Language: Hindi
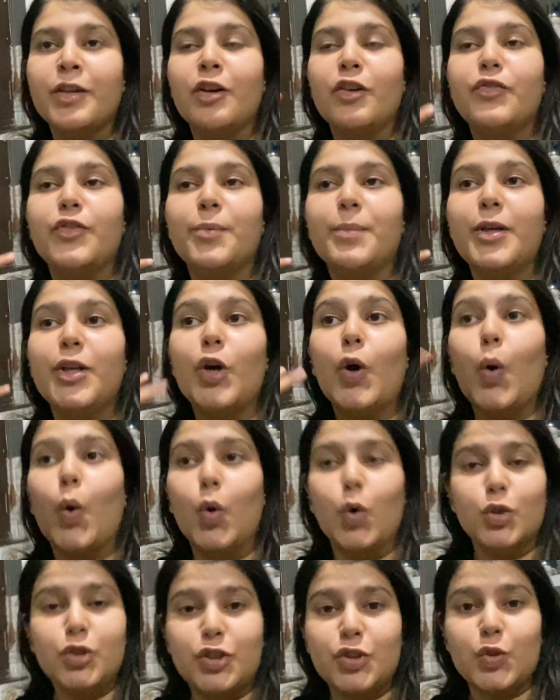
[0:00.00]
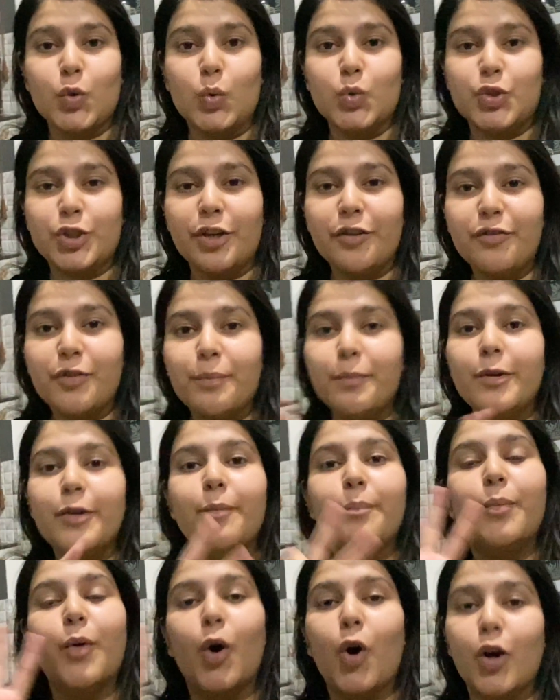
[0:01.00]
फिर मैंने ओट्स सोचे फिर मैंने
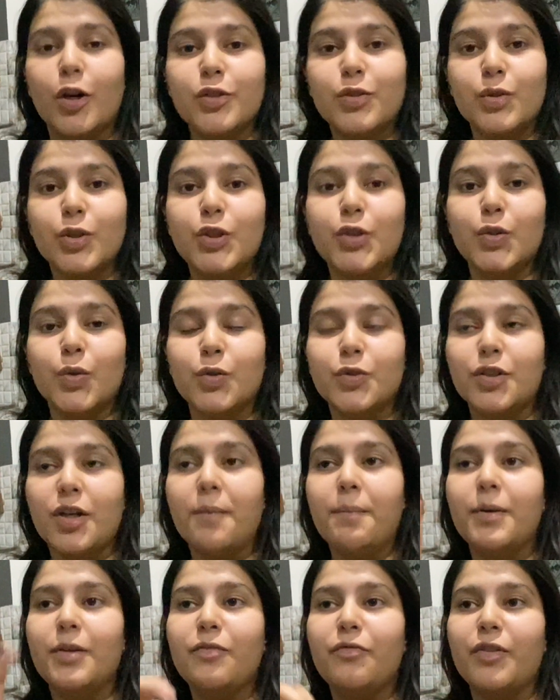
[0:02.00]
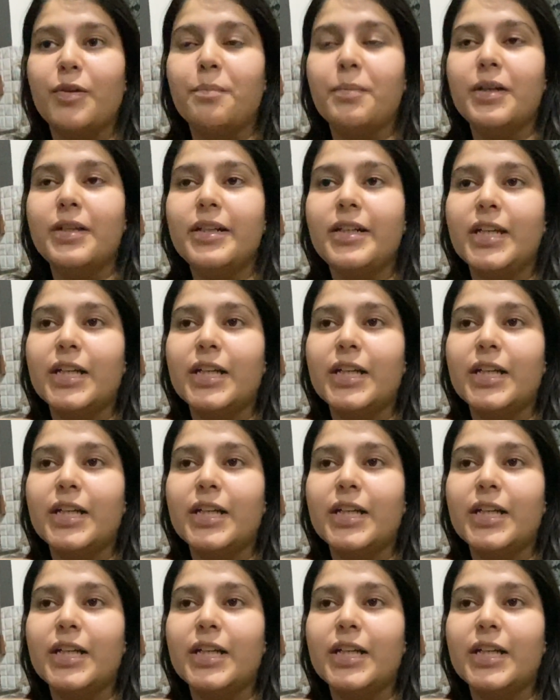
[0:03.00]
बहुत कुछ सोचा बट फिर मैंने